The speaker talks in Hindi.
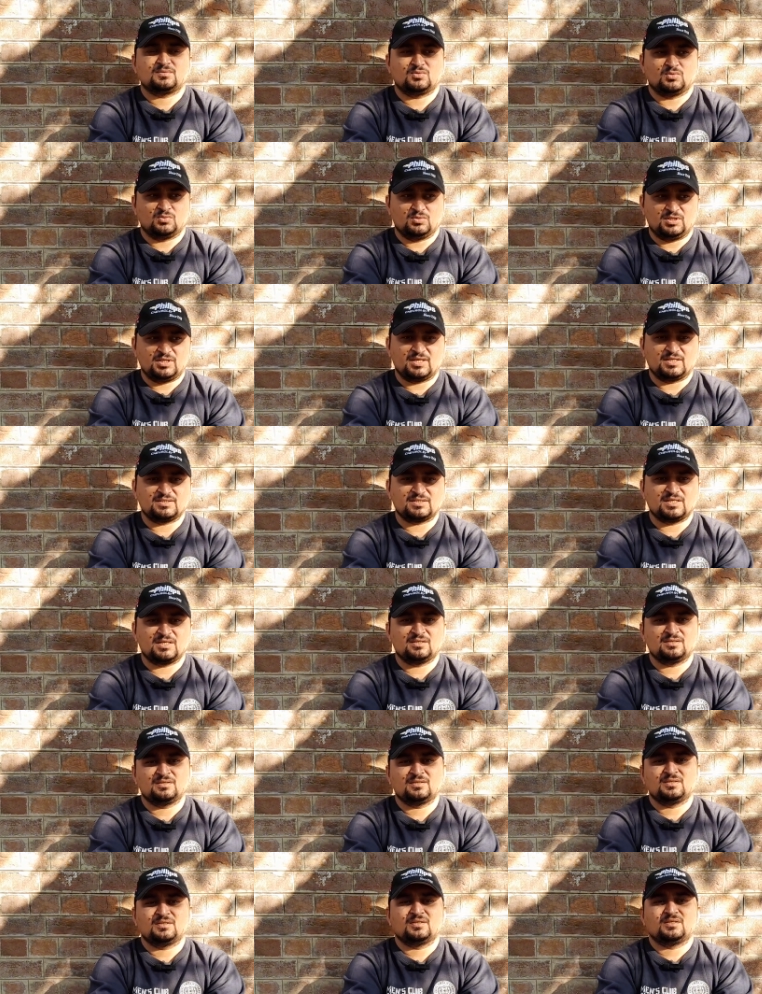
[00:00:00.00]
तो लिहाजा
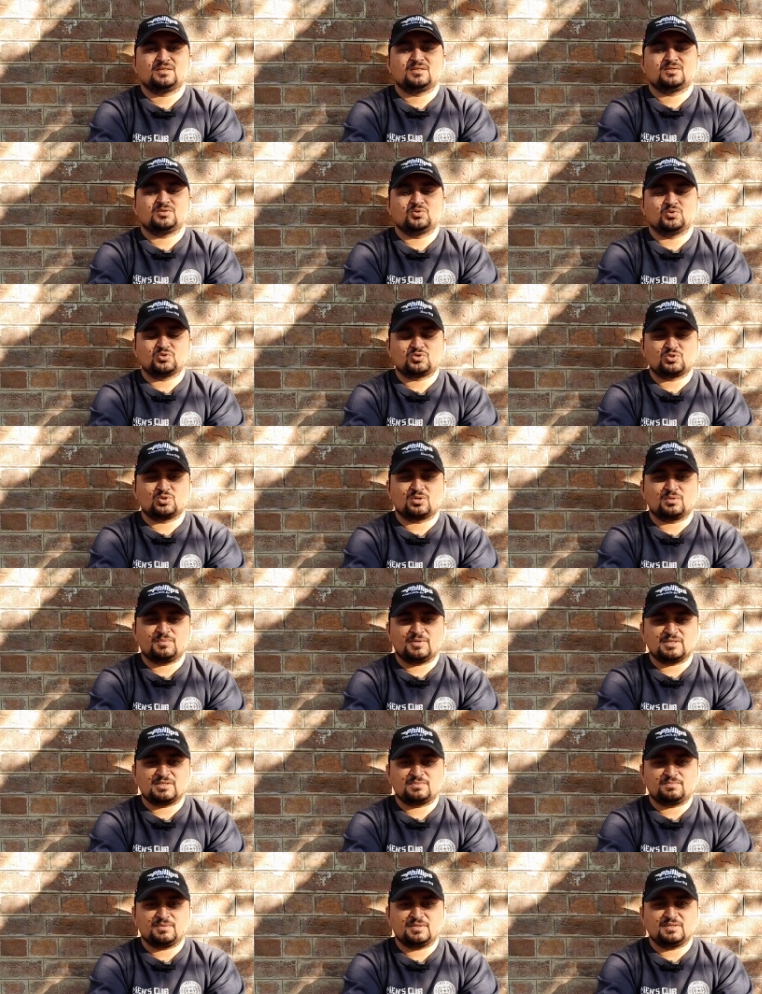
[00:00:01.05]
दोस्तों के
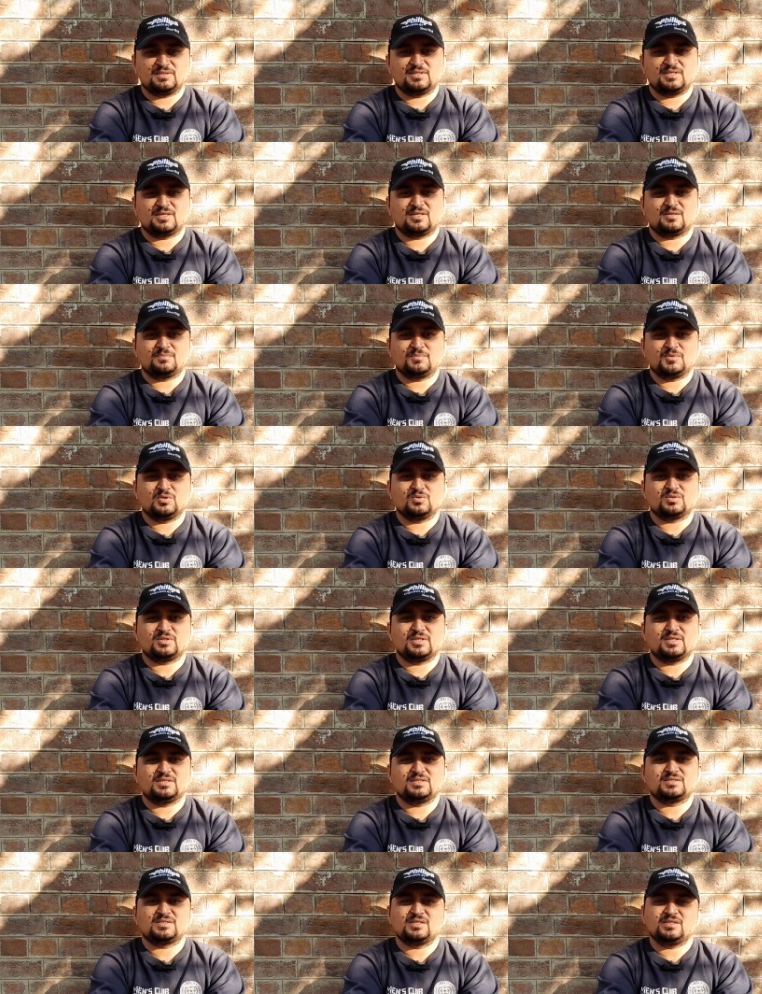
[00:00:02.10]
पास परिंदे कम ही होते
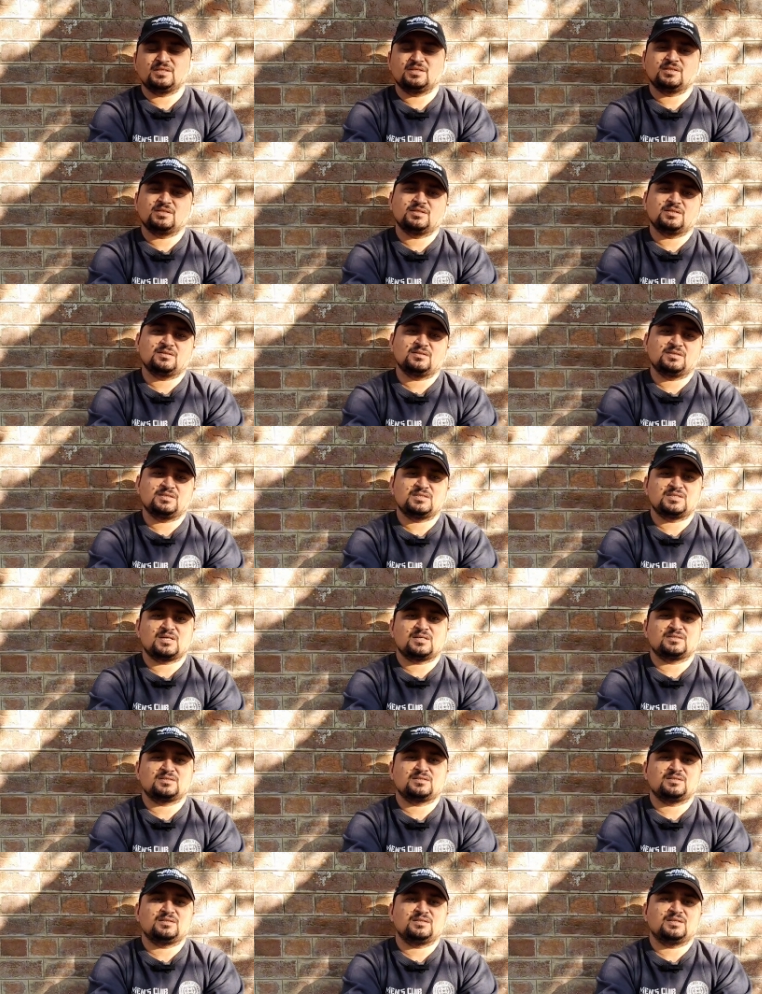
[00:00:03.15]
हैं इसलिए
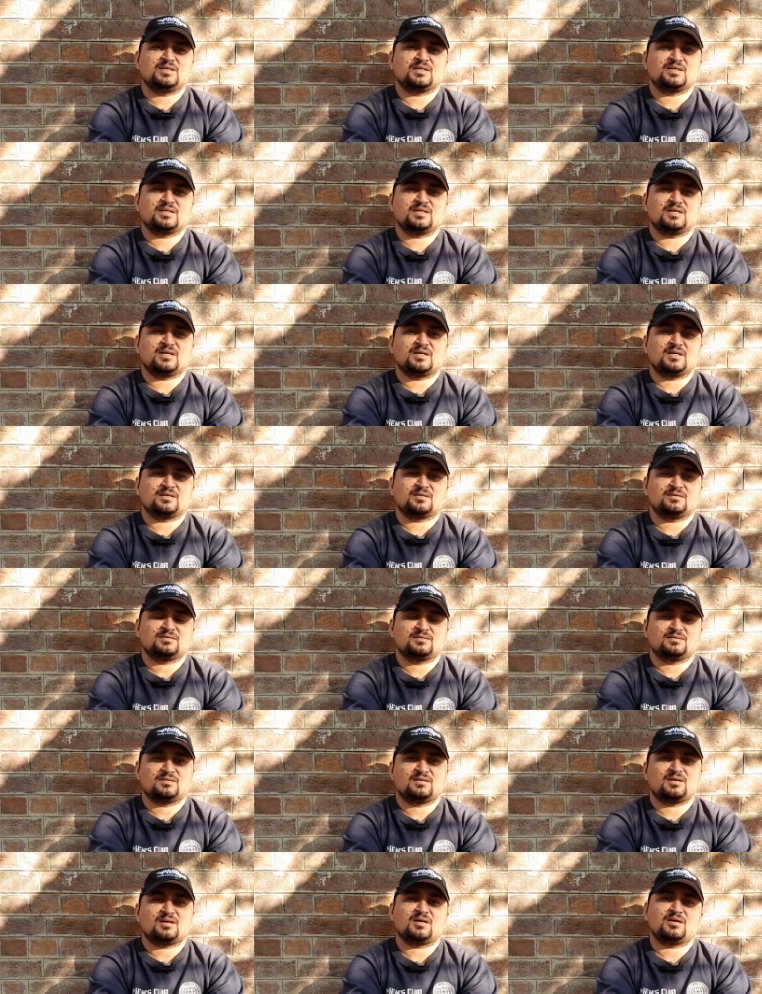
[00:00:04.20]
इजाज़त दी है कि यार
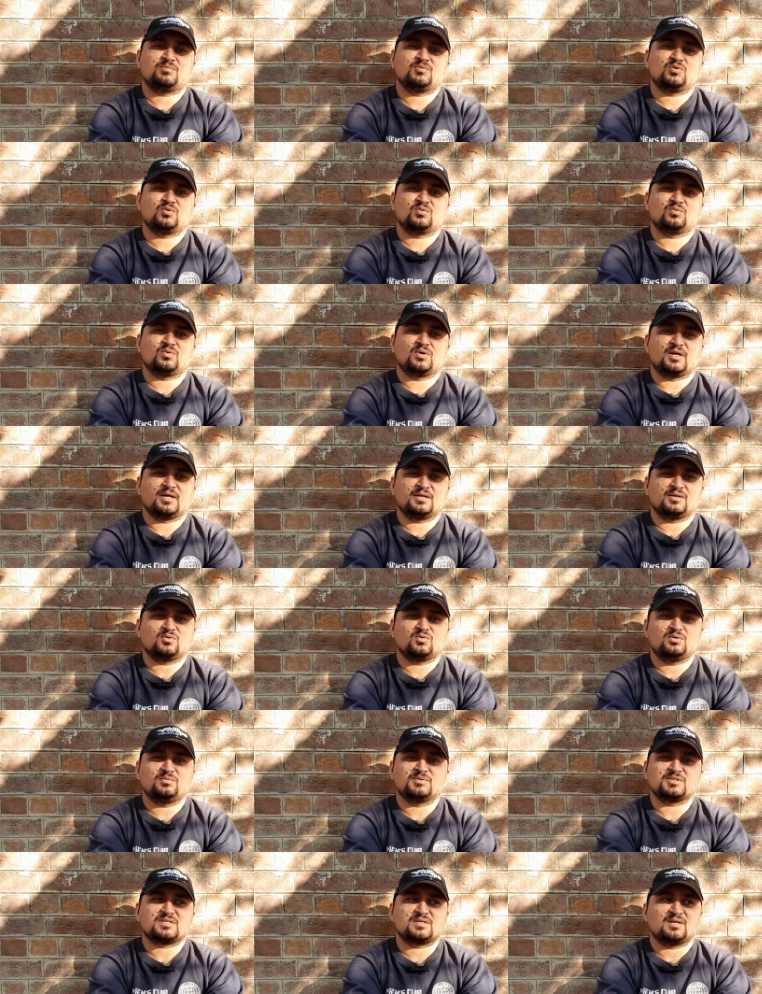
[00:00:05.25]
आप लोग उड़ाएं
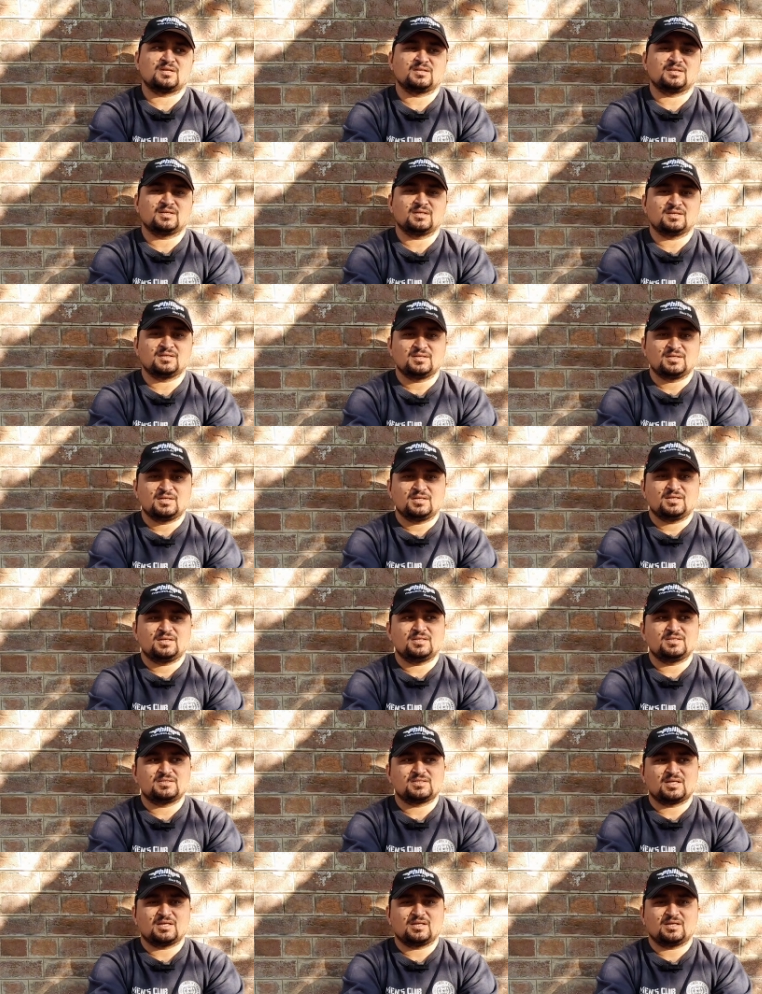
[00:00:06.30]
कोई मसला नहीं है
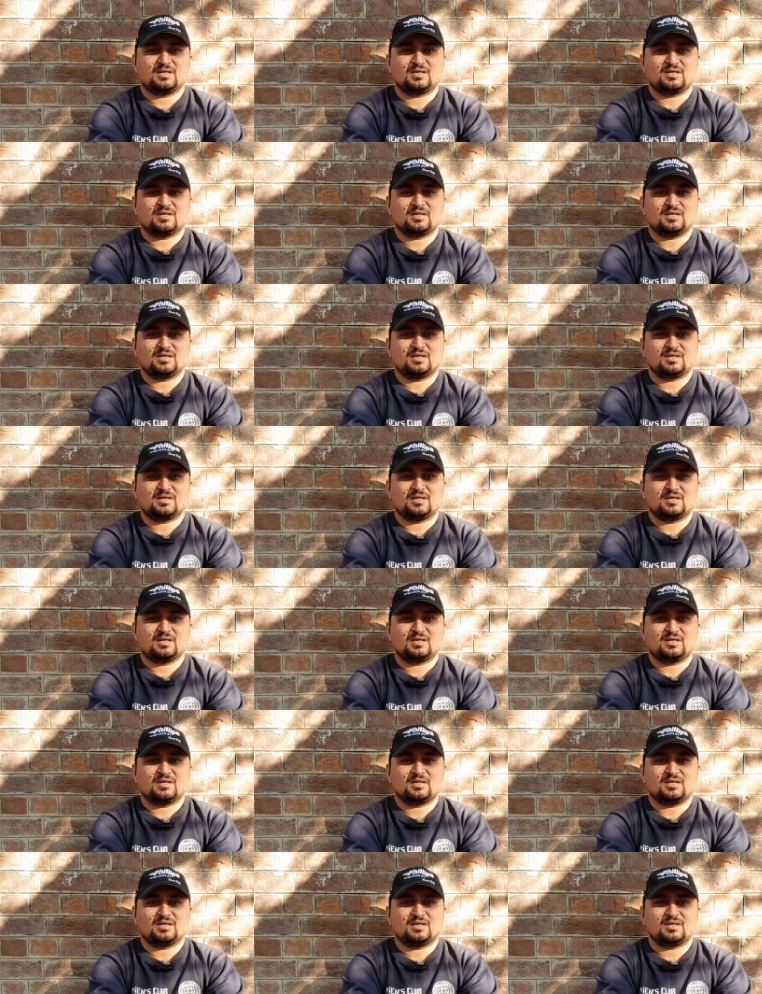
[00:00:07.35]
इन